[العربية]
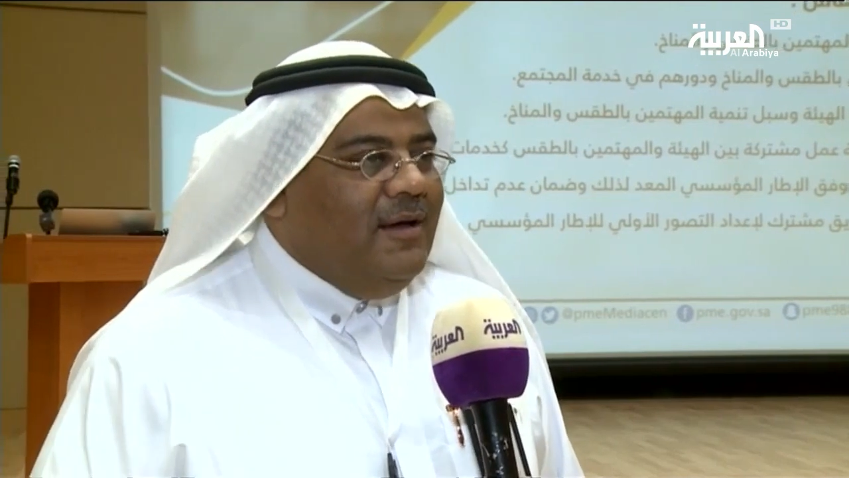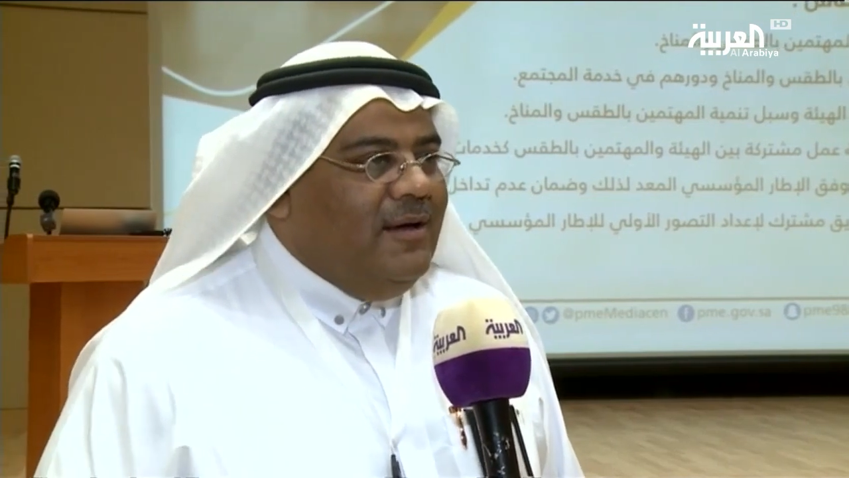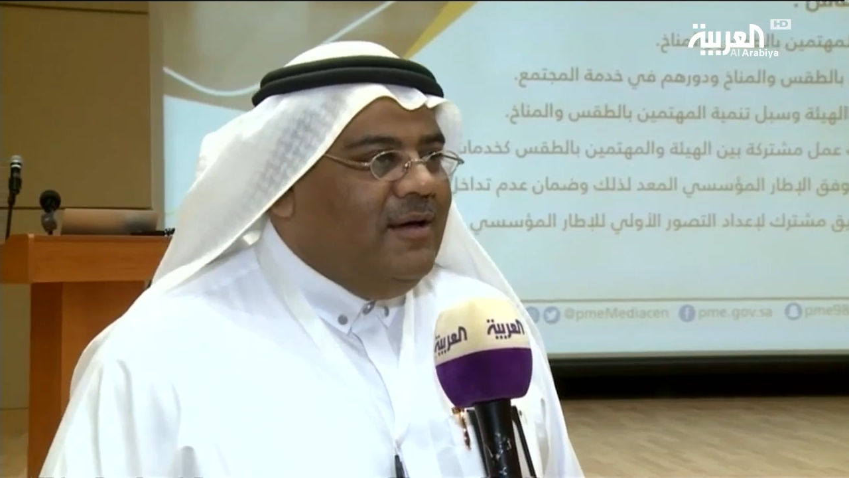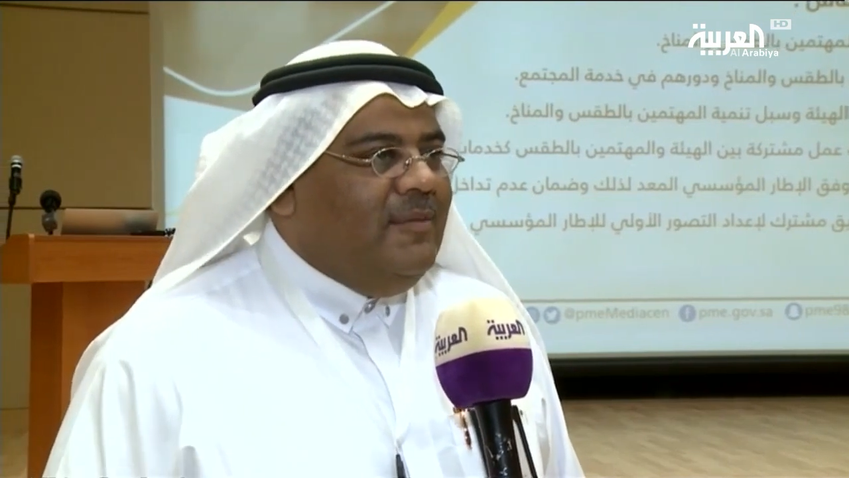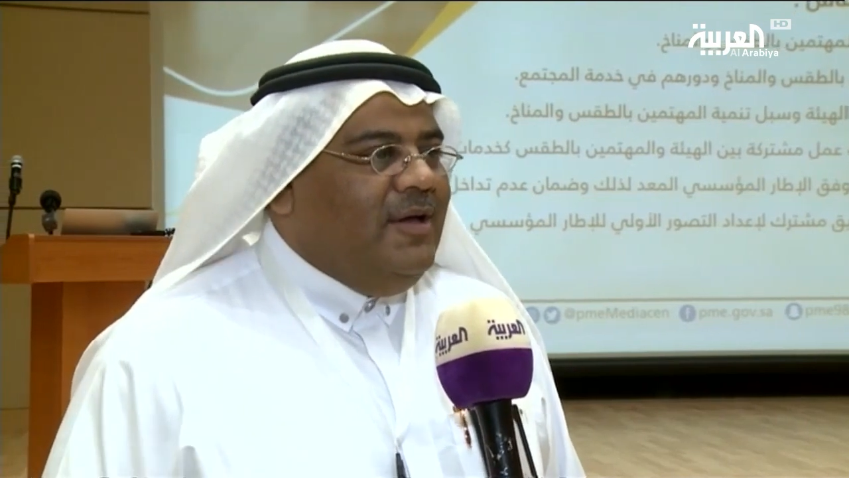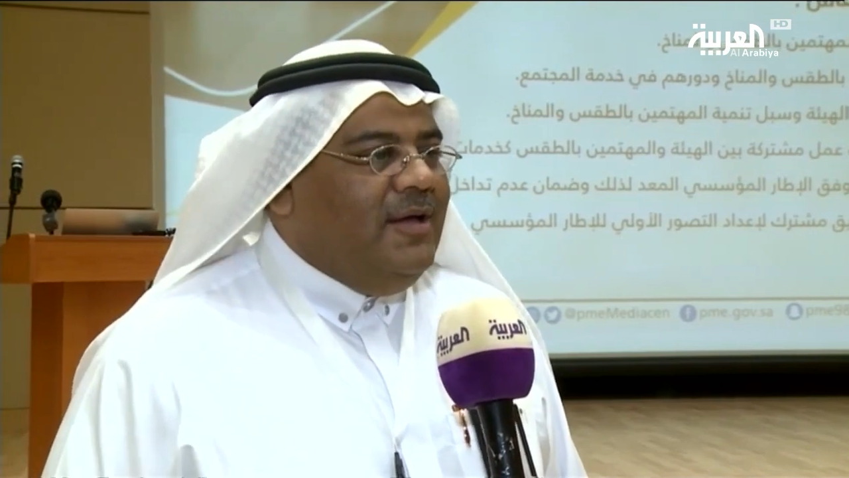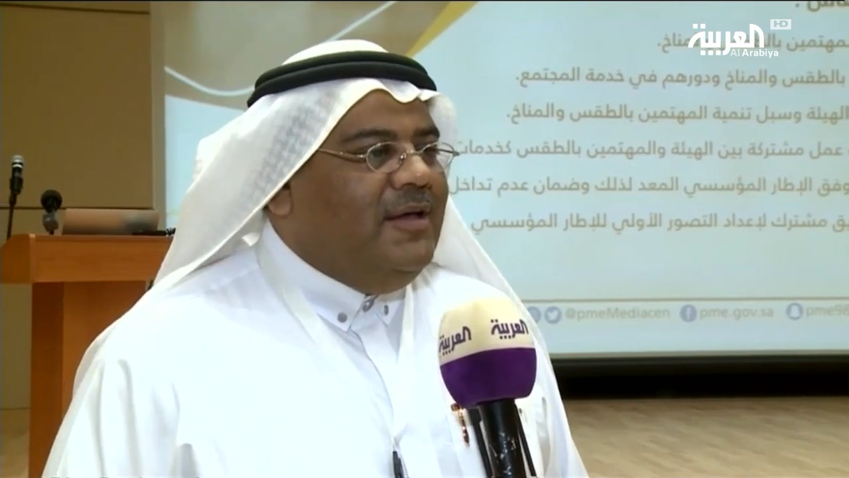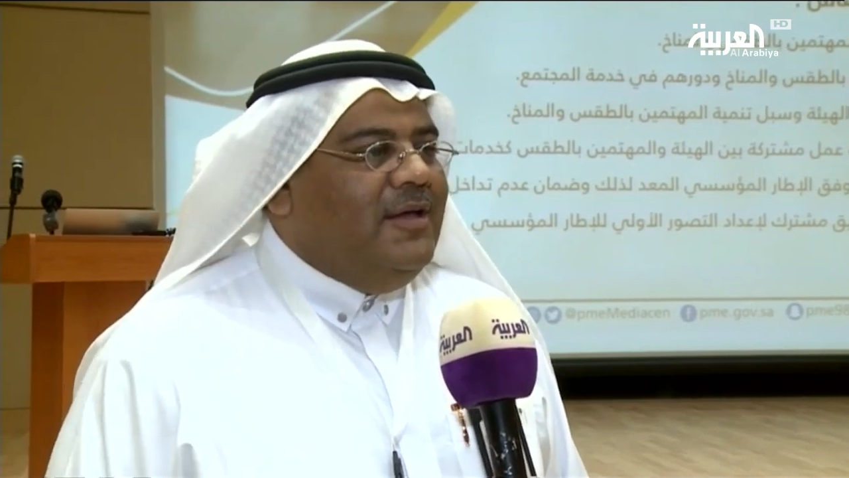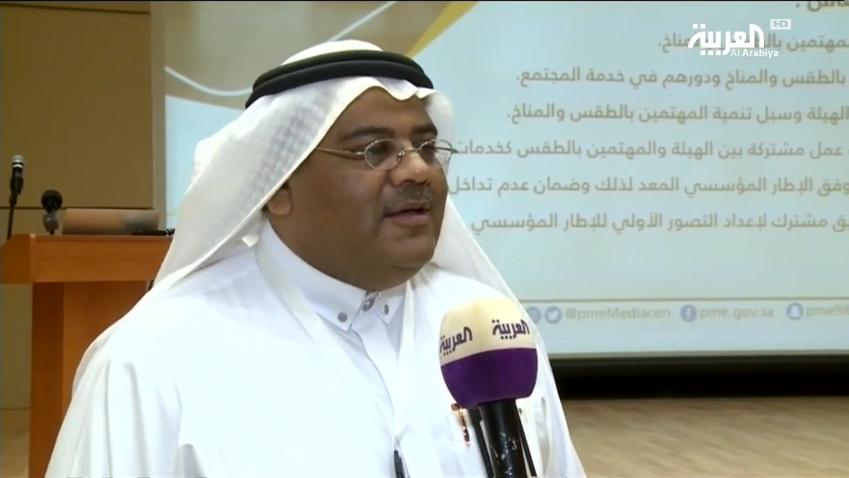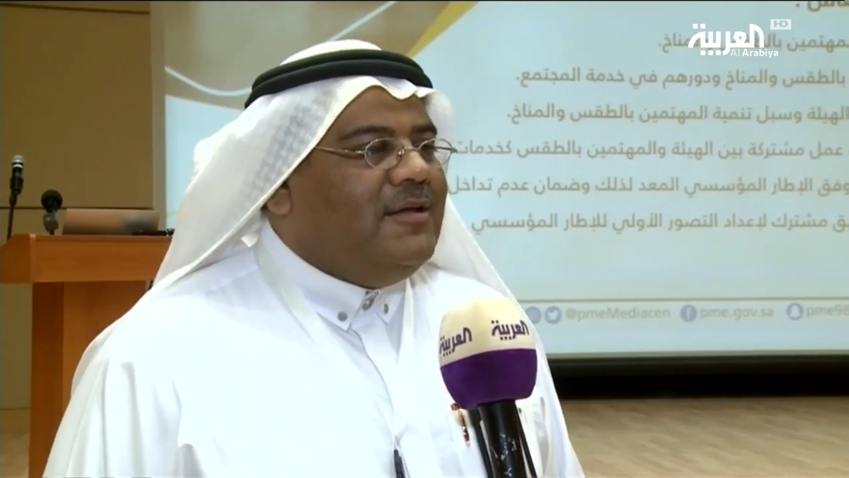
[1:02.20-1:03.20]
آه،
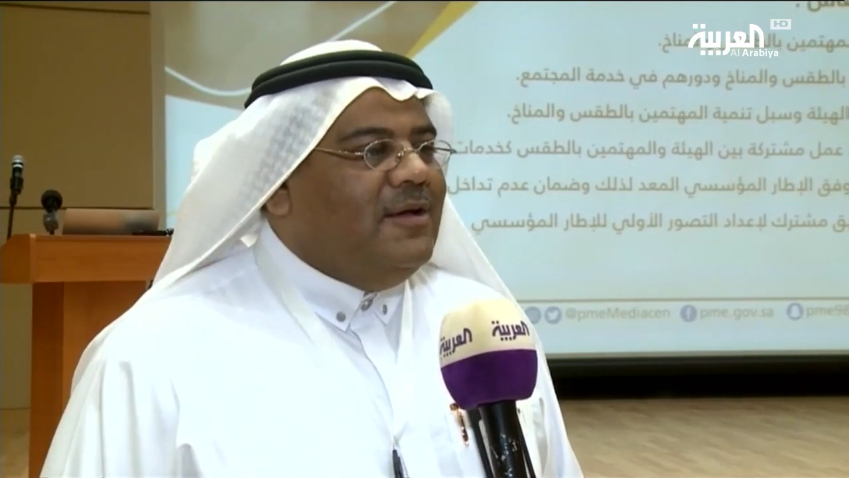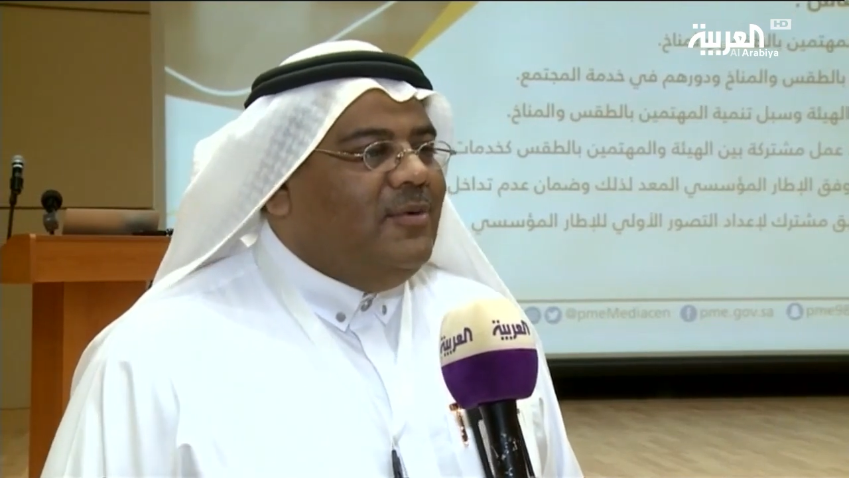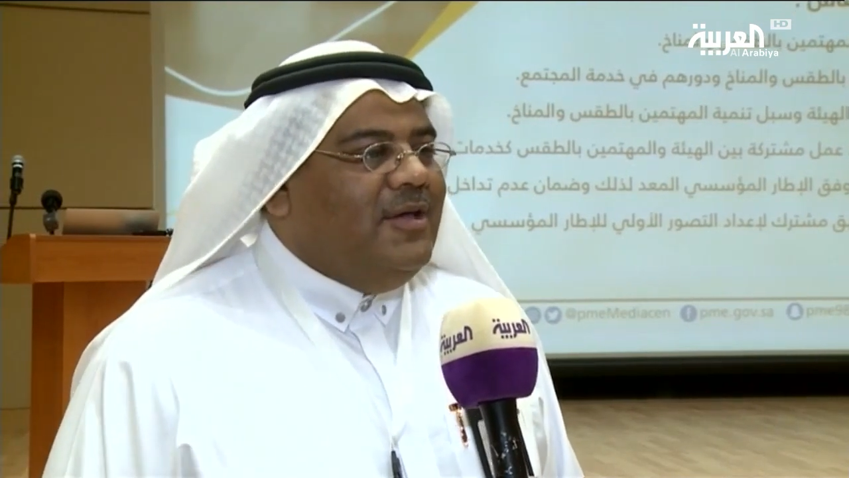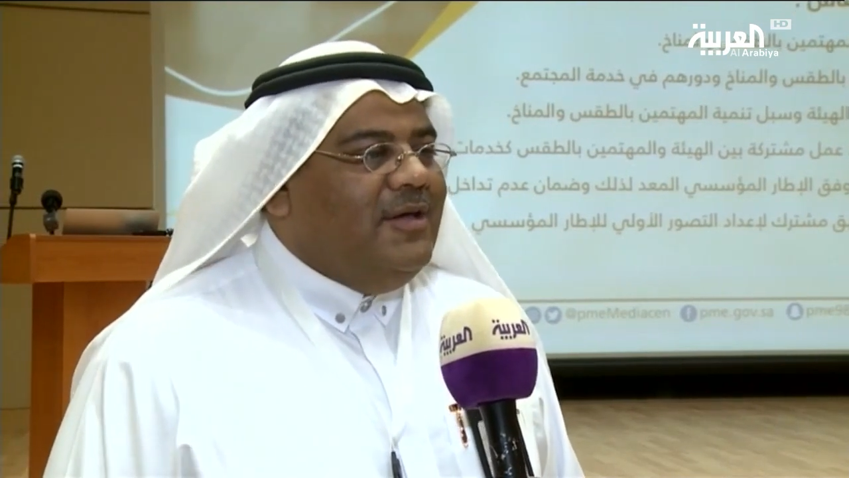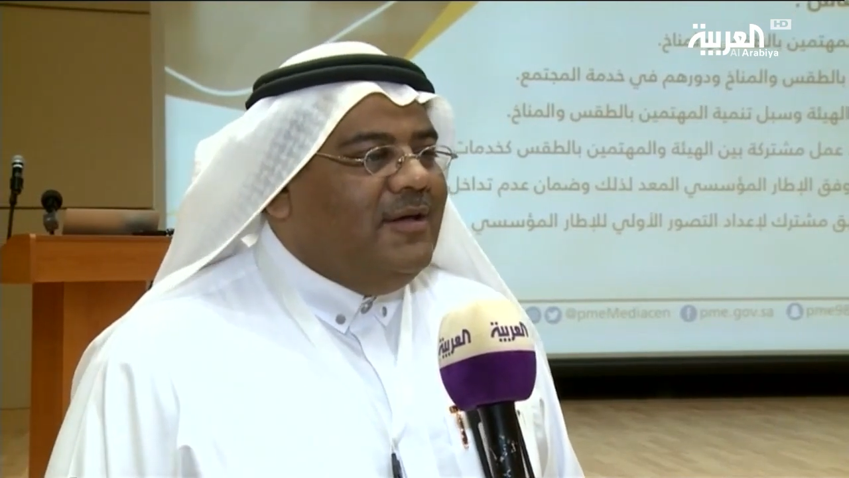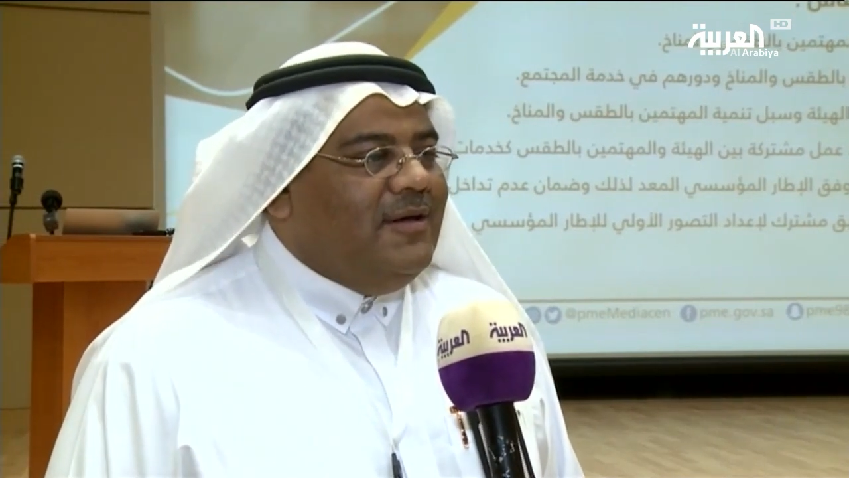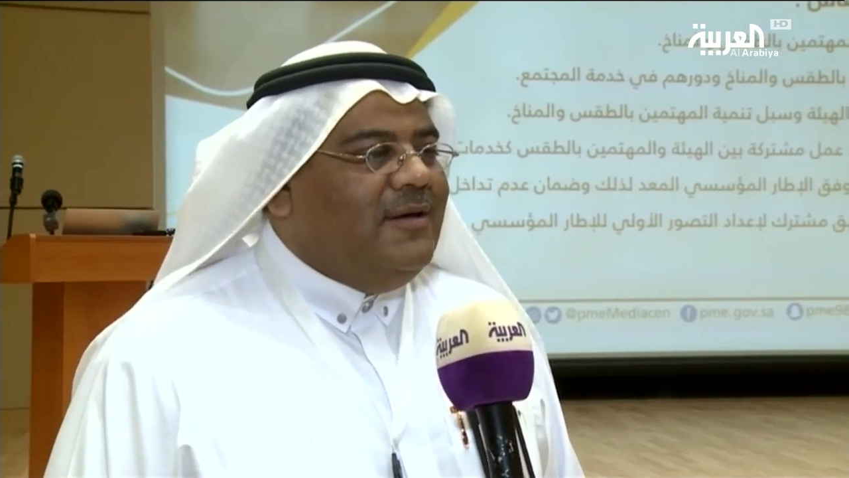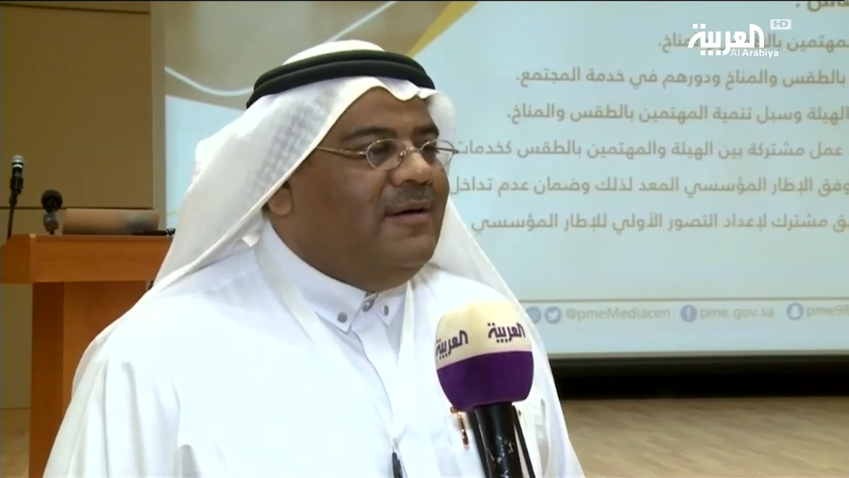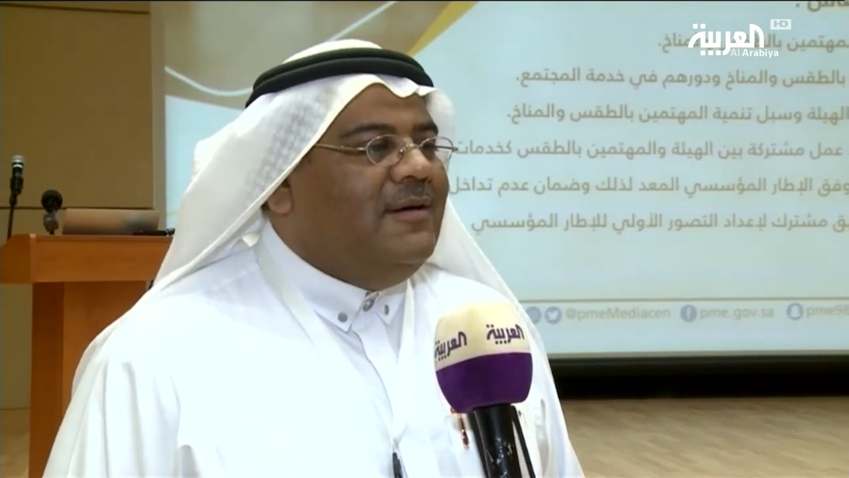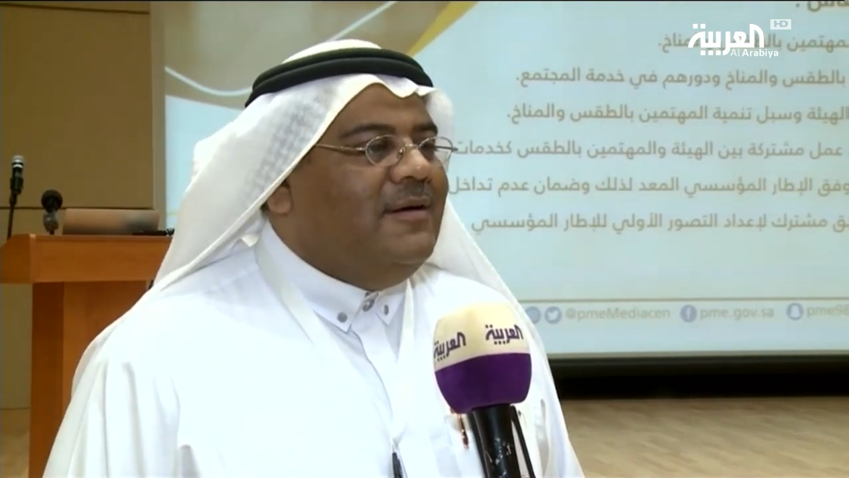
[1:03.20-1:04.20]
معايير
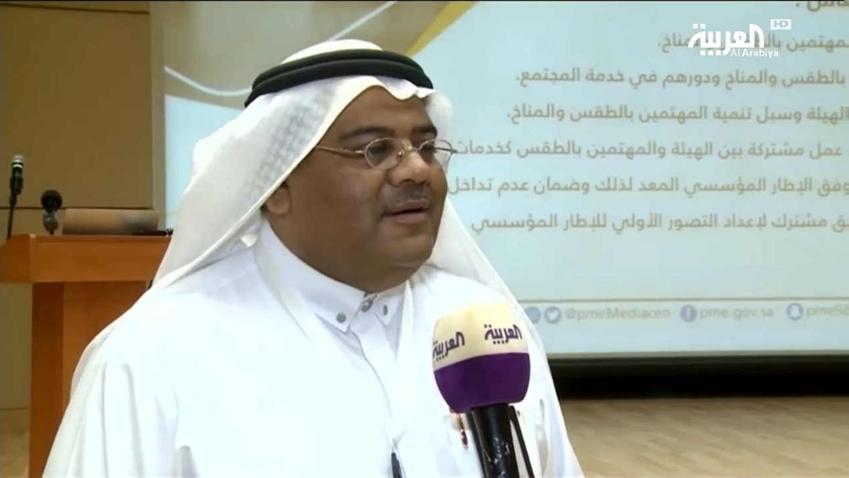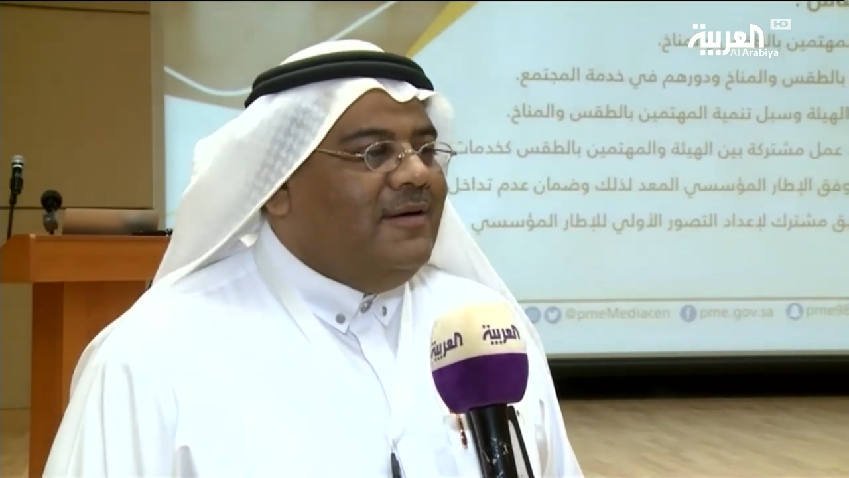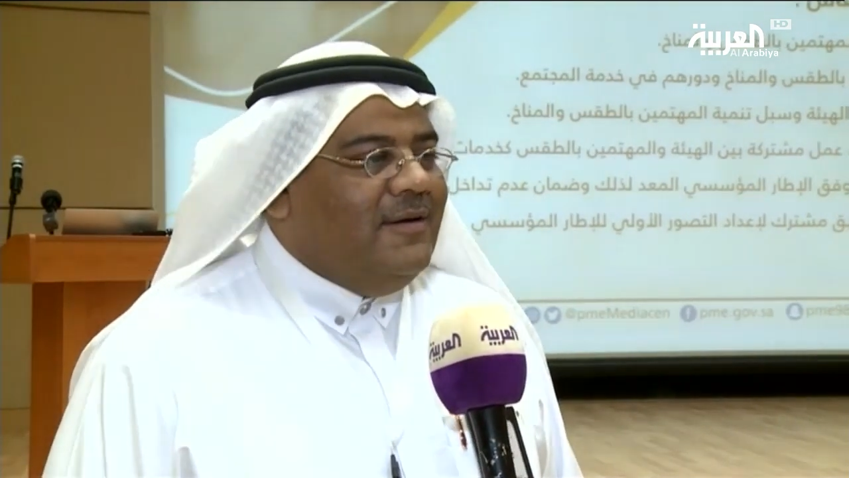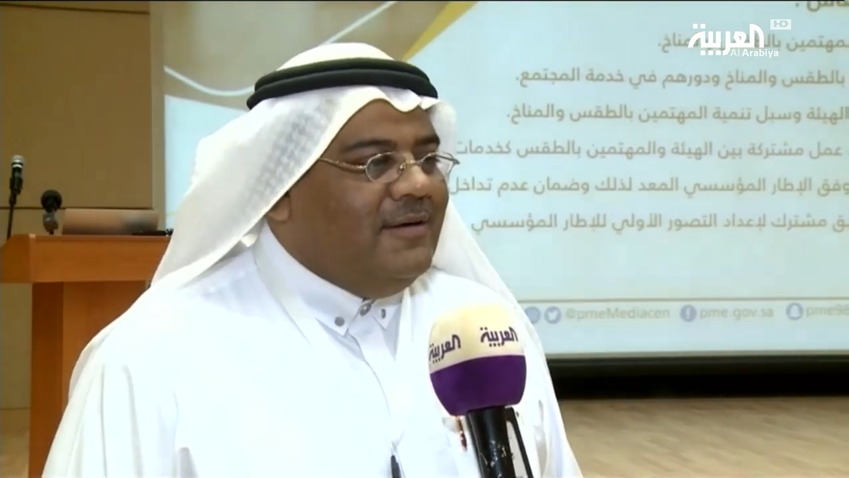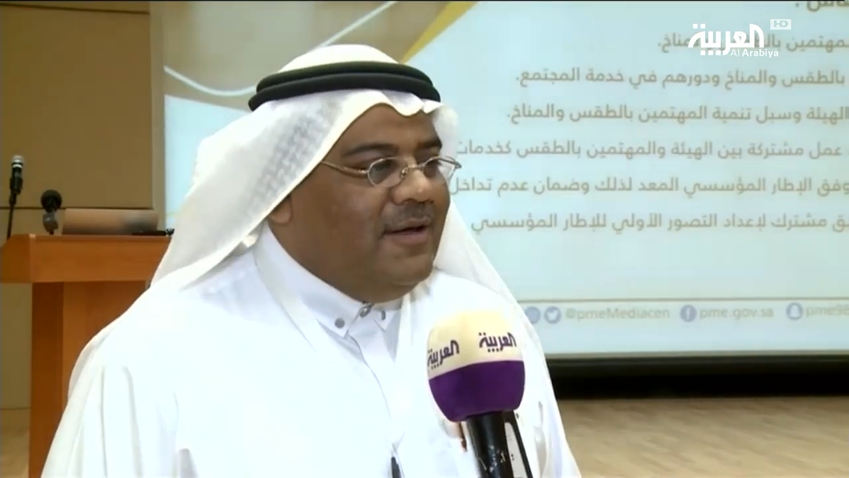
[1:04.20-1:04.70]
دولية آه،